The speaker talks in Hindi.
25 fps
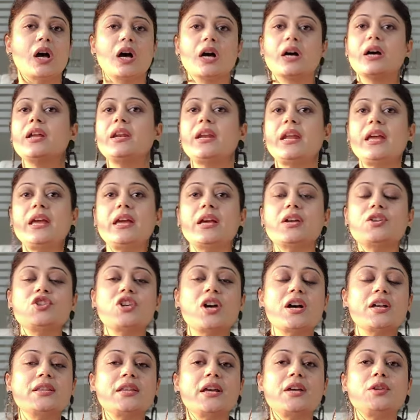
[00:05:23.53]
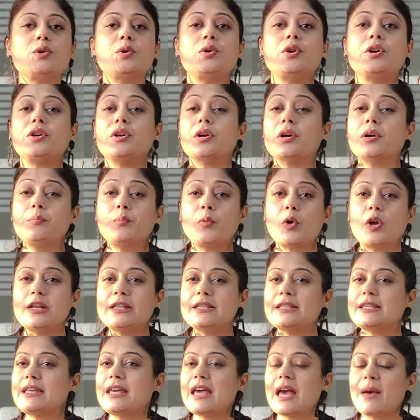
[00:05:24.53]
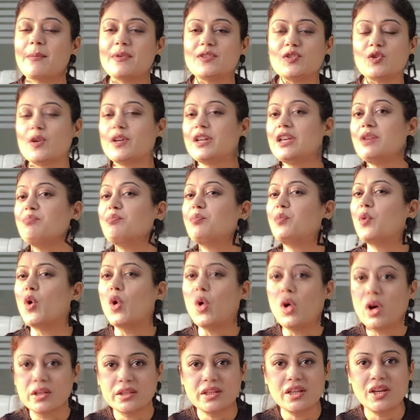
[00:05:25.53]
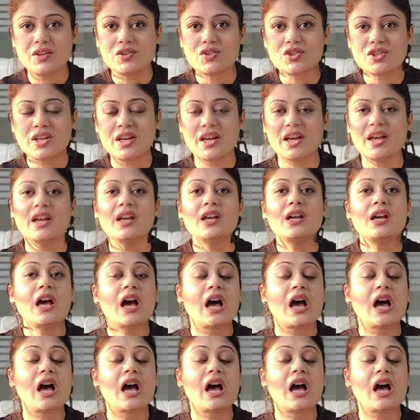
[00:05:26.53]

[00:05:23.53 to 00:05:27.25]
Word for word: अगर नहीं अच्छा आता है तो रिटर्न पॉलिसी अमेजोन की बहुत ही अच्छी है